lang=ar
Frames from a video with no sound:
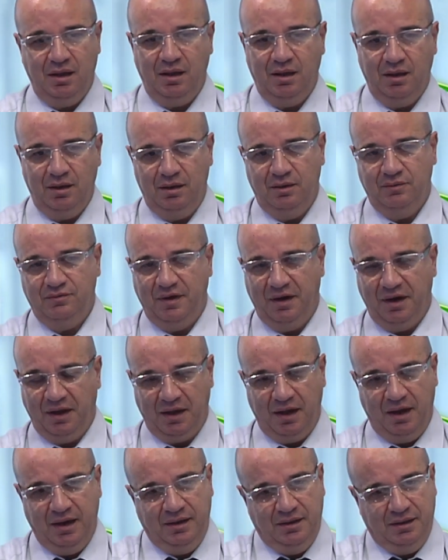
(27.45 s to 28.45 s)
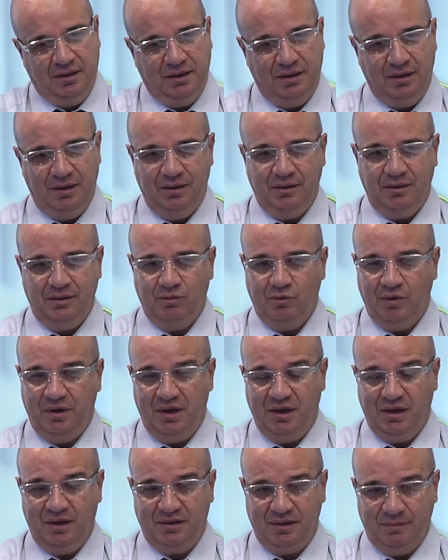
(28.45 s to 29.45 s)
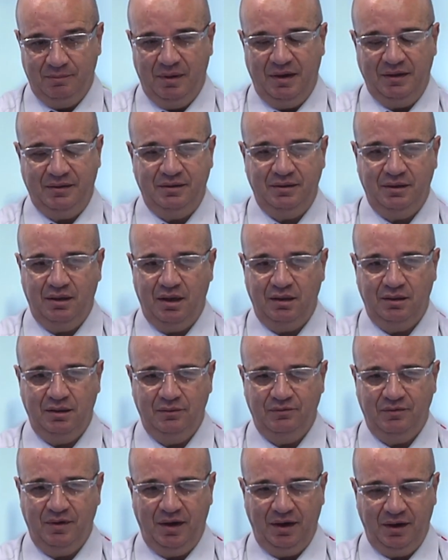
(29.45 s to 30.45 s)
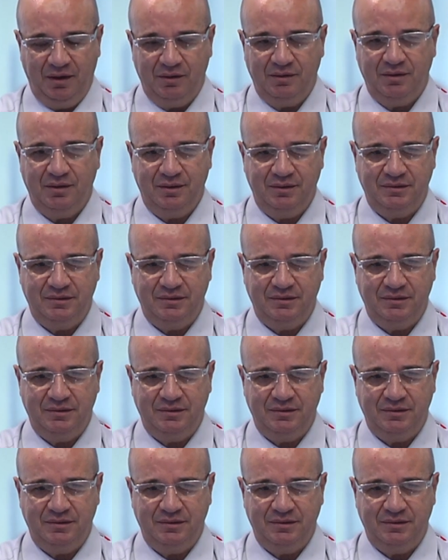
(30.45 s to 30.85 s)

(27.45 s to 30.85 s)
الفريقين وانا تبعت هذا الفريق